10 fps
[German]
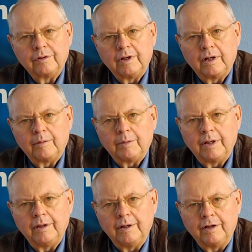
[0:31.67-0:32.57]
der
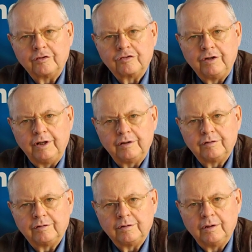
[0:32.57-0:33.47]
dabei
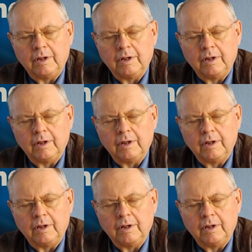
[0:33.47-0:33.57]
entsteht,